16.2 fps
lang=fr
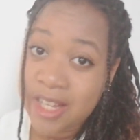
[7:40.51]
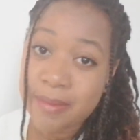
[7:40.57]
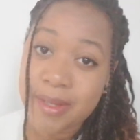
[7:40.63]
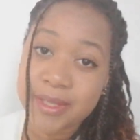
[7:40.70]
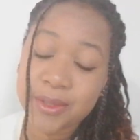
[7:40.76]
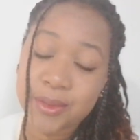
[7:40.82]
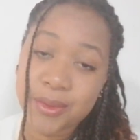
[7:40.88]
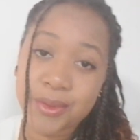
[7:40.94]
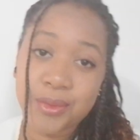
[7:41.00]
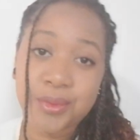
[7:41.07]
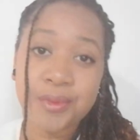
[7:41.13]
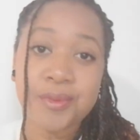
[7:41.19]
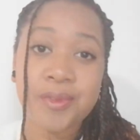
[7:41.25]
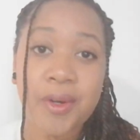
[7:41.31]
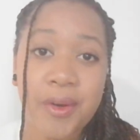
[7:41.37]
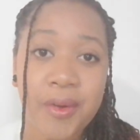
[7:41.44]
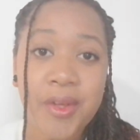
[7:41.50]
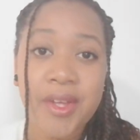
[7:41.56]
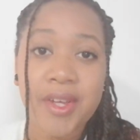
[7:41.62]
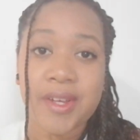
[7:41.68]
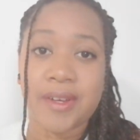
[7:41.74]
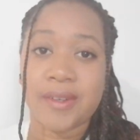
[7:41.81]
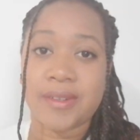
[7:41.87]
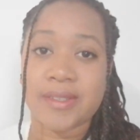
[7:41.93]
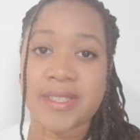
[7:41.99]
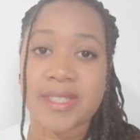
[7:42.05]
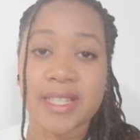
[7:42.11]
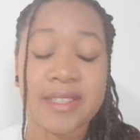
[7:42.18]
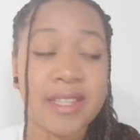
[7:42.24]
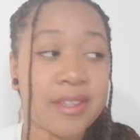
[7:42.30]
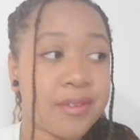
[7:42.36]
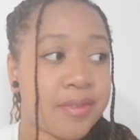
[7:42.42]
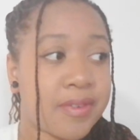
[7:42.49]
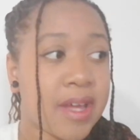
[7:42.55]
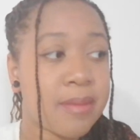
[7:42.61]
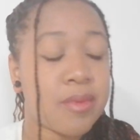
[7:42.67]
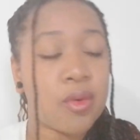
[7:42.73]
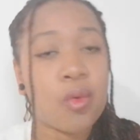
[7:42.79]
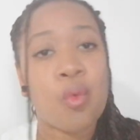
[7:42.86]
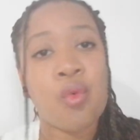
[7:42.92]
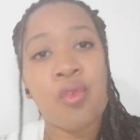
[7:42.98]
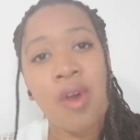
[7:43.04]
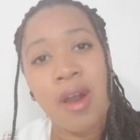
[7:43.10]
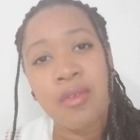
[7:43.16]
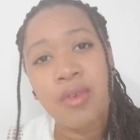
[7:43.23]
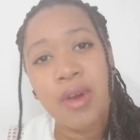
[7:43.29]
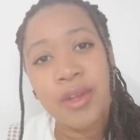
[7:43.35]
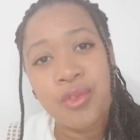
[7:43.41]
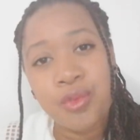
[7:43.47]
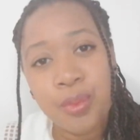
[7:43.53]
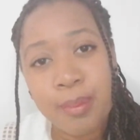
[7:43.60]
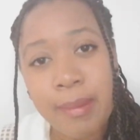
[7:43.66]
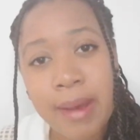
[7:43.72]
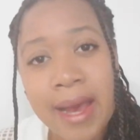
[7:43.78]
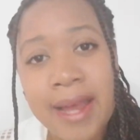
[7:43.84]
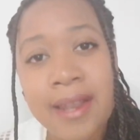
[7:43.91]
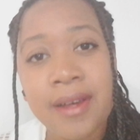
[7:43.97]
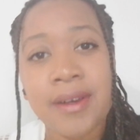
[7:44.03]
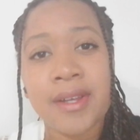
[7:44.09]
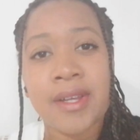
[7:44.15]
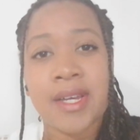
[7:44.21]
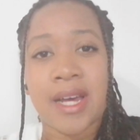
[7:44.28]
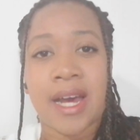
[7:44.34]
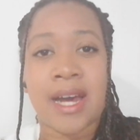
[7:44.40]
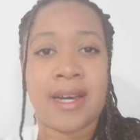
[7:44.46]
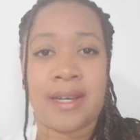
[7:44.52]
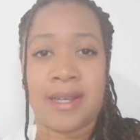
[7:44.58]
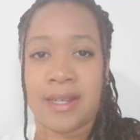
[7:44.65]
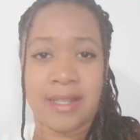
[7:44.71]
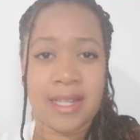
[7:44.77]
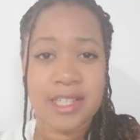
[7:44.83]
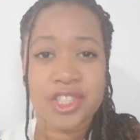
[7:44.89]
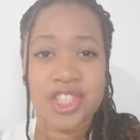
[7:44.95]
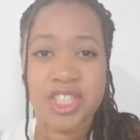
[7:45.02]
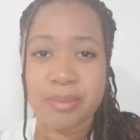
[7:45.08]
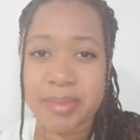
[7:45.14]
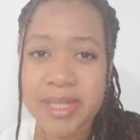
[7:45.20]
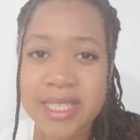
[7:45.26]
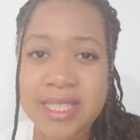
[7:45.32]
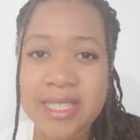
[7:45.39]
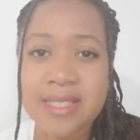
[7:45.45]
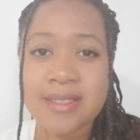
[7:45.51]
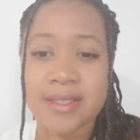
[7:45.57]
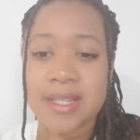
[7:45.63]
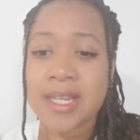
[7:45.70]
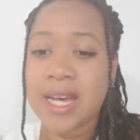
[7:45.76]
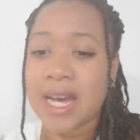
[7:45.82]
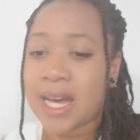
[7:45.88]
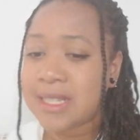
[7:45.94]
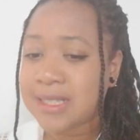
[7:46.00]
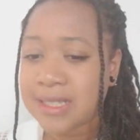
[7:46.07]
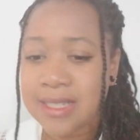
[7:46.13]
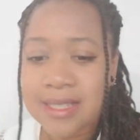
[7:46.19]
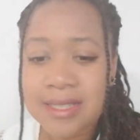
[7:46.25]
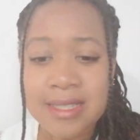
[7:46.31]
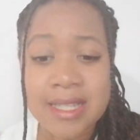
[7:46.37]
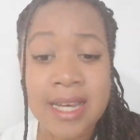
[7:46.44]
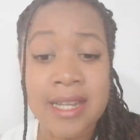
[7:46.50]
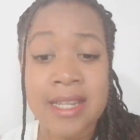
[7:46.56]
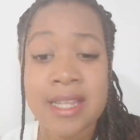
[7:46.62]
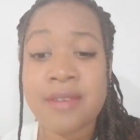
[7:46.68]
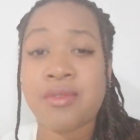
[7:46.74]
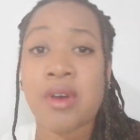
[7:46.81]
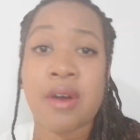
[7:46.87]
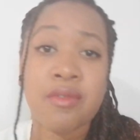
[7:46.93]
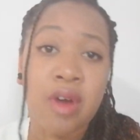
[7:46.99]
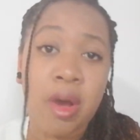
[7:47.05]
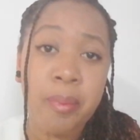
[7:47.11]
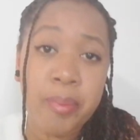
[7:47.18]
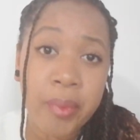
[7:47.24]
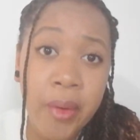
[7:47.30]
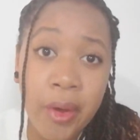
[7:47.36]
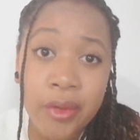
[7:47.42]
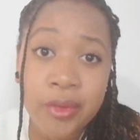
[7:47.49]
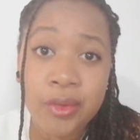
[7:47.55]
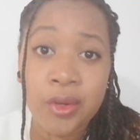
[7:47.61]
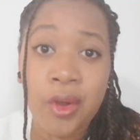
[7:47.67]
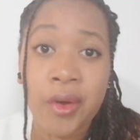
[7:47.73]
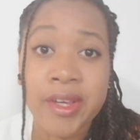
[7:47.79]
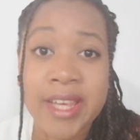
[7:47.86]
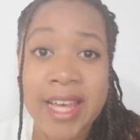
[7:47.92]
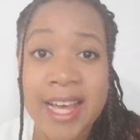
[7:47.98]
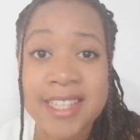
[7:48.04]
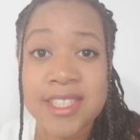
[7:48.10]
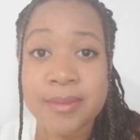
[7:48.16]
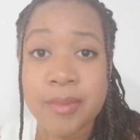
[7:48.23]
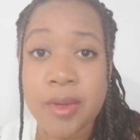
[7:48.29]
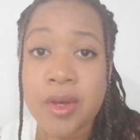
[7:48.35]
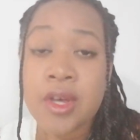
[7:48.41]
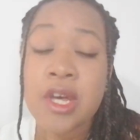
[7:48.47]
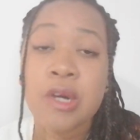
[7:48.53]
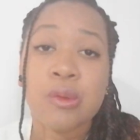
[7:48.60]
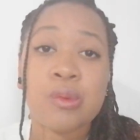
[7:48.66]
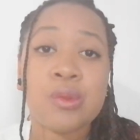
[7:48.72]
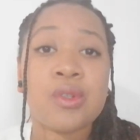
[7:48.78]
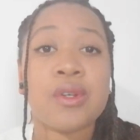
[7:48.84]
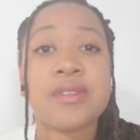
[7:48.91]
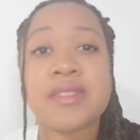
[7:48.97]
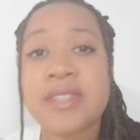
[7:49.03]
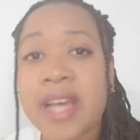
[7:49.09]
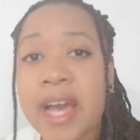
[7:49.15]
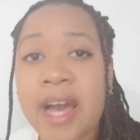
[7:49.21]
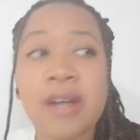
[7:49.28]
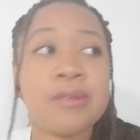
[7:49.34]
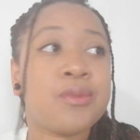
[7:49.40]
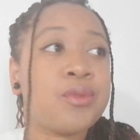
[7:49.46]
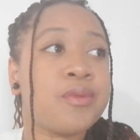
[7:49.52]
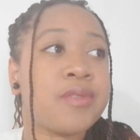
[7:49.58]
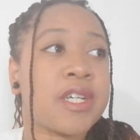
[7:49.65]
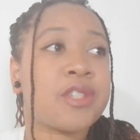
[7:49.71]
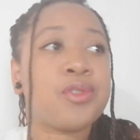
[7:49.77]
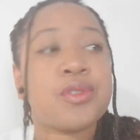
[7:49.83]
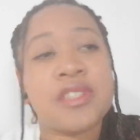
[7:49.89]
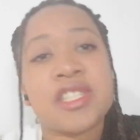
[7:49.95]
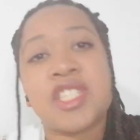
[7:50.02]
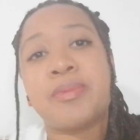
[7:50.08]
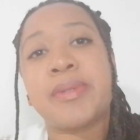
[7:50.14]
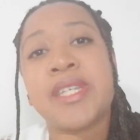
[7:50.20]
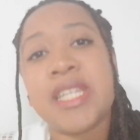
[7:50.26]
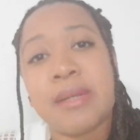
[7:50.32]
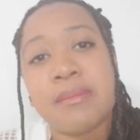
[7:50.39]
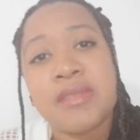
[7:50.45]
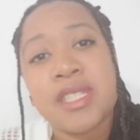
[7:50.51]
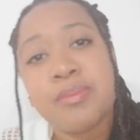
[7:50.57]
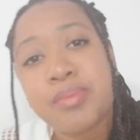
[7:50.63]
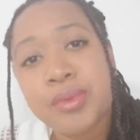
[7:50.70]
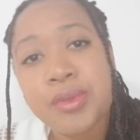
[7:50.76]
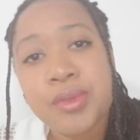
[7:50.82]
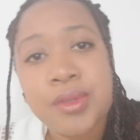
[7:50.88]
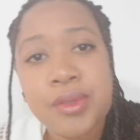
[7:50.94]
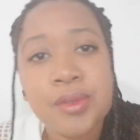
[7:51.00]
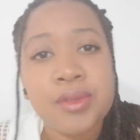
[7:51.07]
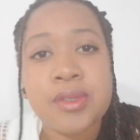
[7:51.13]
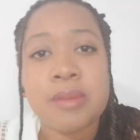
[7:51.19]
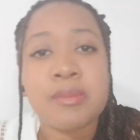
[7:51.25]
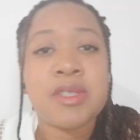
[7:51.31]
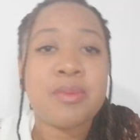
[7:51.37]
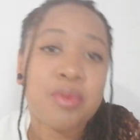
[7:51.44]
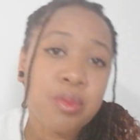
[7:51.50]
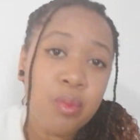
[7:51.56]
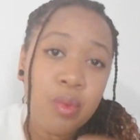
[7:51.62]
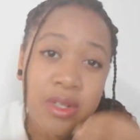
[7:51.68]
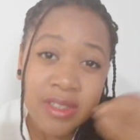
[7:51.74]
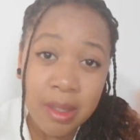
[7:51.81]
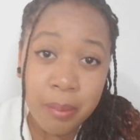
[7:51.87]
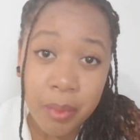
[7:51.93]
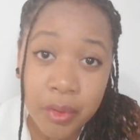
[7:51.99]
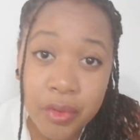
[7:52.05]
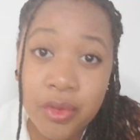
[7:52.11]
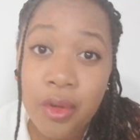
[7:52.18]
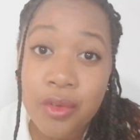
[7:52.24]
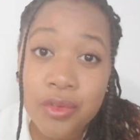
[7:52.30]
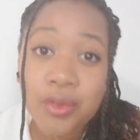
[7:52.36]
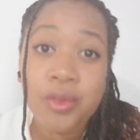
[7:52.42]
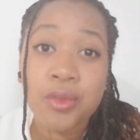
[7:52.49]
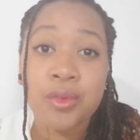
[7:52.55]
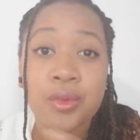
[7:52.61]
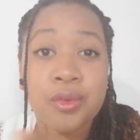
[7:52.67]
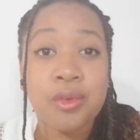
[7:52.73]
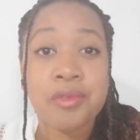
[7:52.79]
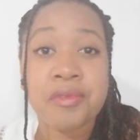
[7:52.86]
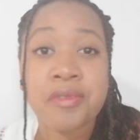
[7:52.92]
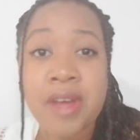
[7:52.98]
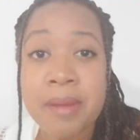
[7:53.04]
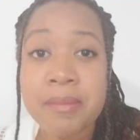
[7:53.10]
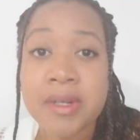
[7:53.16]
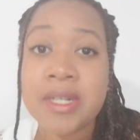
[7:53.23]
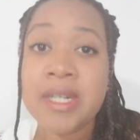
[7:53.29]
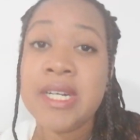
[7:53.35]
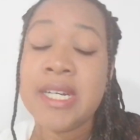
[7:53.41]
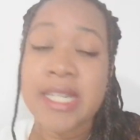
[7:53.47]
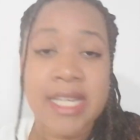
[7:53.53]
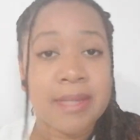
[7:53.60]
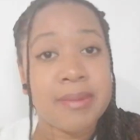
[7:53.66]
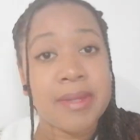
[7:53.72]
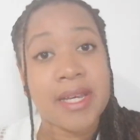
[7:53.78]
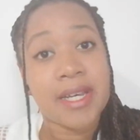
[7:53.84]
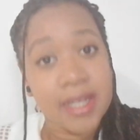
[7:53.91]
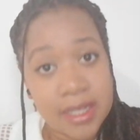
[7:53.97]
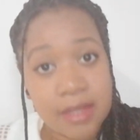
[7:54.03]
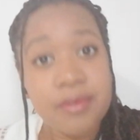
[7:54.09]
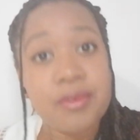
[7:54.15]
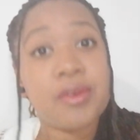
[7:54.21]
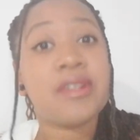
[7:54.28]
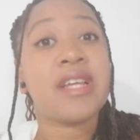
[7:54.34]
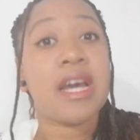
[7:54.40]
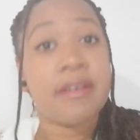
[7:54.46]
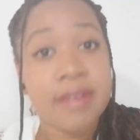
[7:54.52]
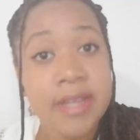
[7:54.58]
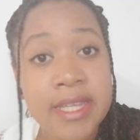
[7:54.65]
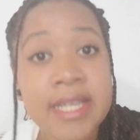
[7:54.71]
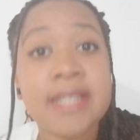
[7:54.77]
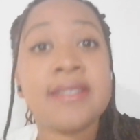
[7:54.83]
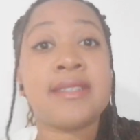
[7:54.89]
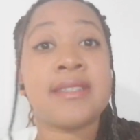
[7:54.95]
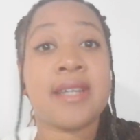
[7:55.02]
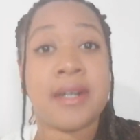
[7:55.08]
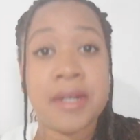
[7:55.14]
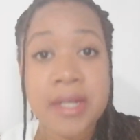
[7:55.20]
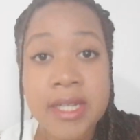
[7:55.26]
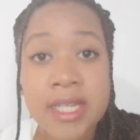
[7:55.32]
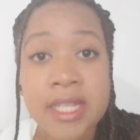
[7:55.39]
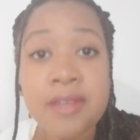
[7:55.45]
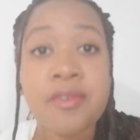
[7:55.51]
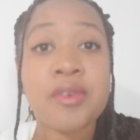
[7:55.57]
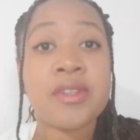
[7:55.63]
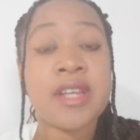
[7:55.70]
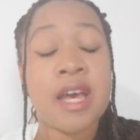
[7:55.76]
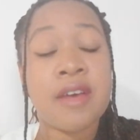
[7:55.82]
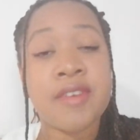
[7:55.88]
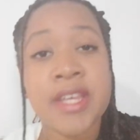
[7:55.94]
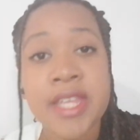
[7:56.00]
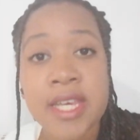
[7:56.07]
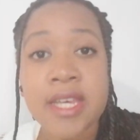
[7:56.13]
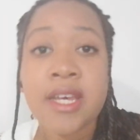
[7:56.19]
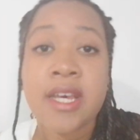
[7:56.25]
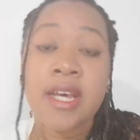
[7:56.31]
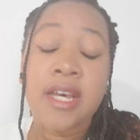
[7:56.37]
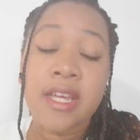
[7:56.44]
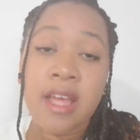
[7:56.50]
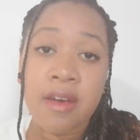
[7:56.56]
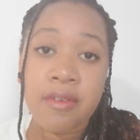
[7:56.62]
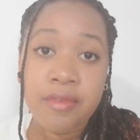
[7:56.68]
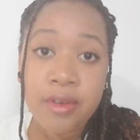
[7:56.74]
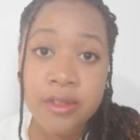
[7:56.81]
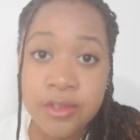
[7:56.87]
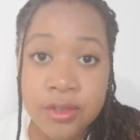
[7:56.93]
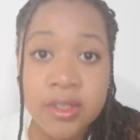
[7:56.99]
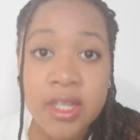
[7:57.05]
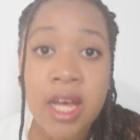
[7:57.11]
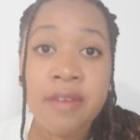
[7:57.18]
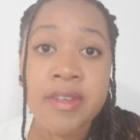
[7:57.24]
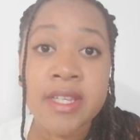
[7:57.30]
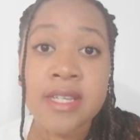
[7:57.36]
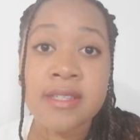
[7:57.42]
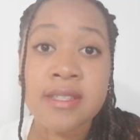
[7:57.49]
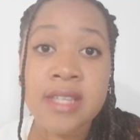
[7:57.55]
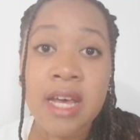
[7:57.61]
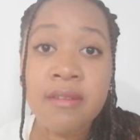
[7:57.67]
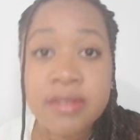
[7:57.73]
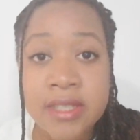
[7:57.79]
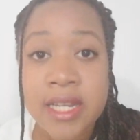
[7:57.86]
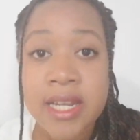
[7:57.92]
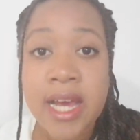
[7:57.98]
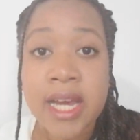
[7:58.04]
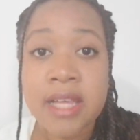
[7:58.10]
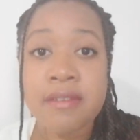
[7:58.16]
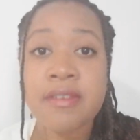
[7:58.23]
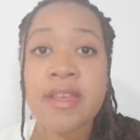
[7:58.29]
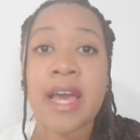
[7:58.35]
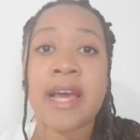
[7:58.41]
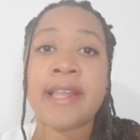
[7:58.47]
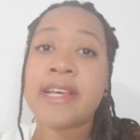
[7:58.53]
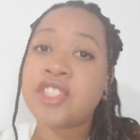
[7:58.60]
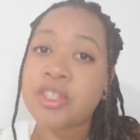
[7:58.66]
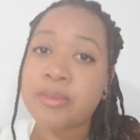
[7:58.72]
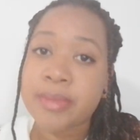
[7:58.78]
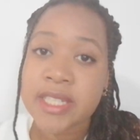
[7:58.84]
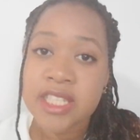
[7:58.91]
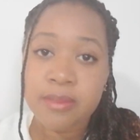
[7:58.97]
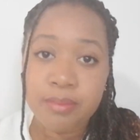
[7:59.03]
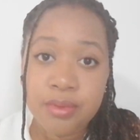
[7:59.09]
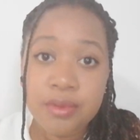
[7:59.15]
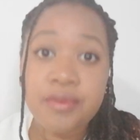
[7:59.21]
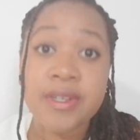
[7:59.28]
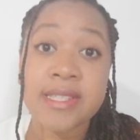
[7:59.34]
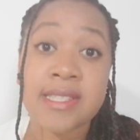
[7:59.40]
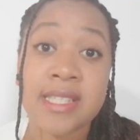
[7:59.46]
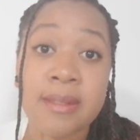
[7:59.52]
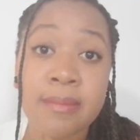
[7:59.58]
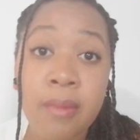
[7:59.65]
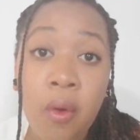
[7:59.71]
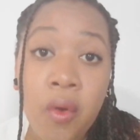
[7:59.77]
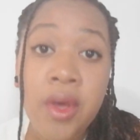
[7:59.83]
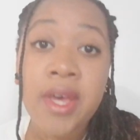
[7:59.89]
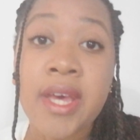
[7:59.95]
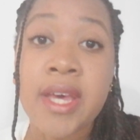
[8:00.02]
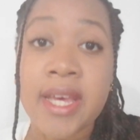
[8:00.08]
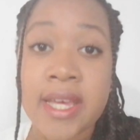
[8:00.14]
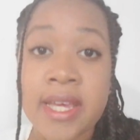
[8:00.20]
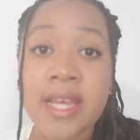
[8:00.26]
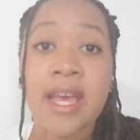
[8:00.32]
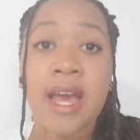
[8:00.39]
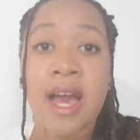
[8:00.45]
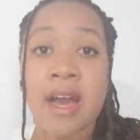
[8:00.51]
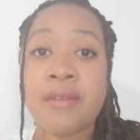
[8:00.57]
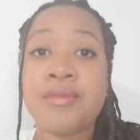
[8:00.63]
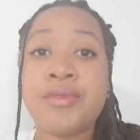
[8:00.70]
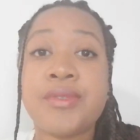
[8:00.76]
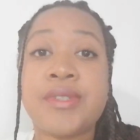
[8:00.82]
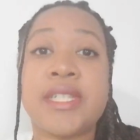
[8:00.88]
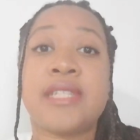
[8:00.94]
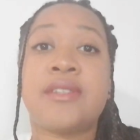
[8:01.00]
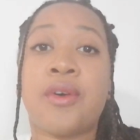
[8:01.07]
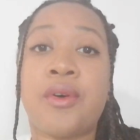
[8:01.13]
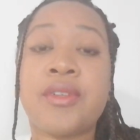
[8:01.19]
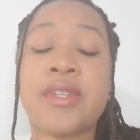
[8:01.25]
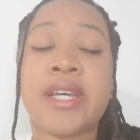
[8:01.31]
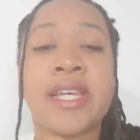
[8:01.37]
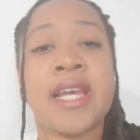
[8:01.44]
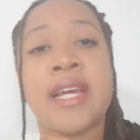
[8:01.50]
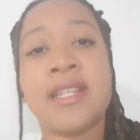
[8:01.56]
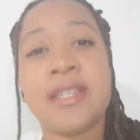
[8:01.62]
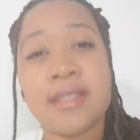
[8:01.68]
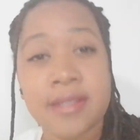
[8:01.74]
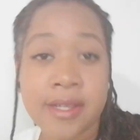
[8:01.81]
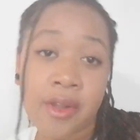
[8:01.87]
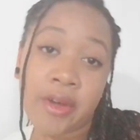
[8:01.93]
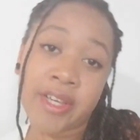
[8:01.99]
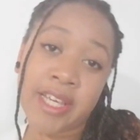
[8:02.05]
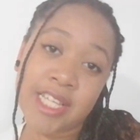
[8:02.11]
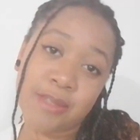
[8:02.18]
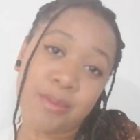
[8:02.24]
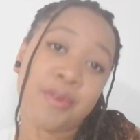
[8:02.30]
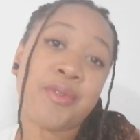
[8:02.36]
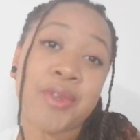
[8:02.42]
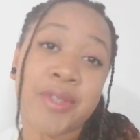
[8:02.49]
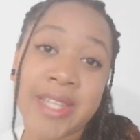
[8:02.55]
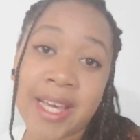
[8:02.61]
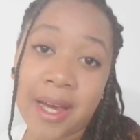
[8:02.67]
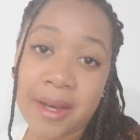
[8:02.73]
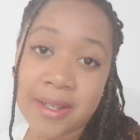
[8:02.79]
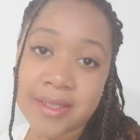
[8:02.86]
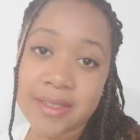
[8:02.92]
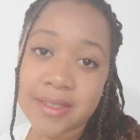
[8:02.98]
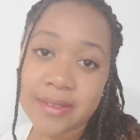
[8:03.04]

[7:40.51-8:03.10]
Parce que souvent, euh, certaines femmes vont avoir du mal à lâcher prise, à se laisser aller, vont avoir peur de l'orgasme. Ou dans ce cas, une ouverture d'esprit un petit peu, un petit peu moins importante que d'autres femmes. Eh bien, il faut le travailler, ça. Il faut le travailler. Et à force de travailler ça, vous allez arriver à lâcher prise plus facilement et à vous détendre et à laisser l'orgasme venir.